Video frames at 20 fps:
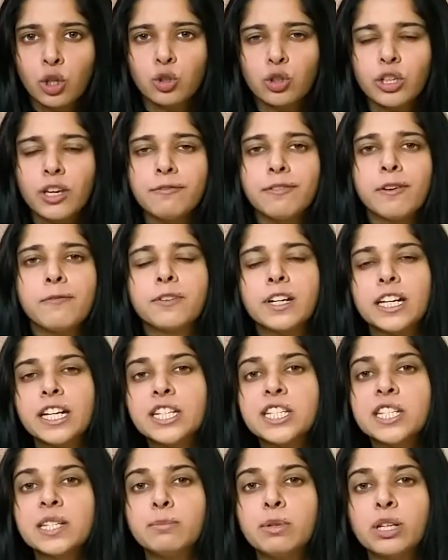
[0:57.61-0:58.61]
तो ये
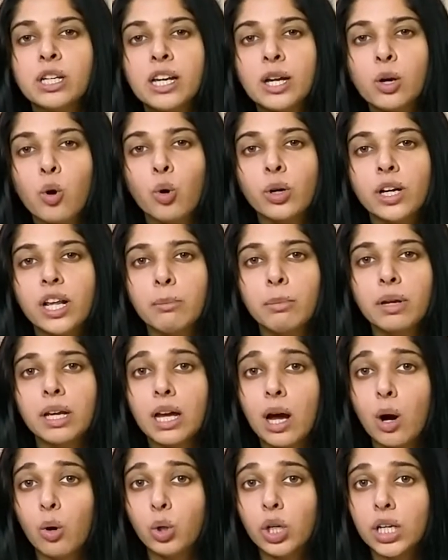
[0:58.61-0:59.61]
15 जीबी के कोटा में
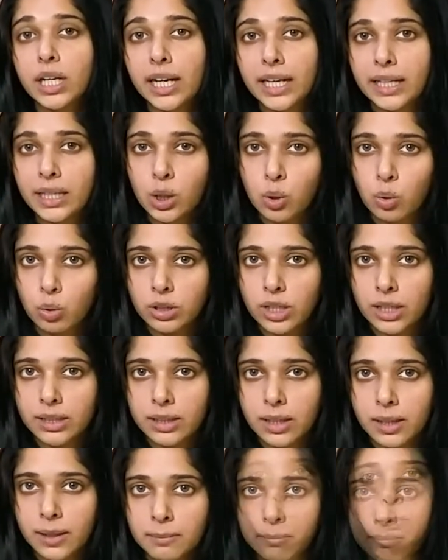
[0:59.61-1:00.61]
काउंट नहीं होता
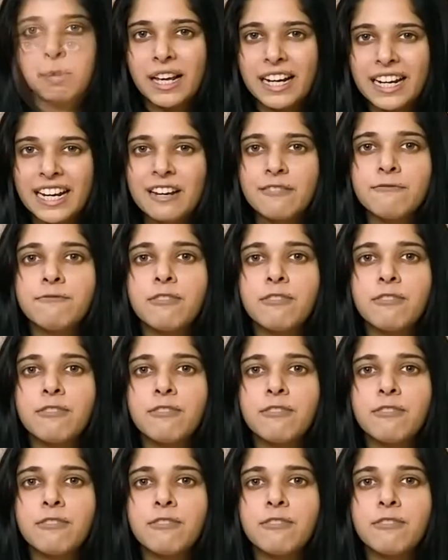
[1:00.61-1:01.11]
था पर इन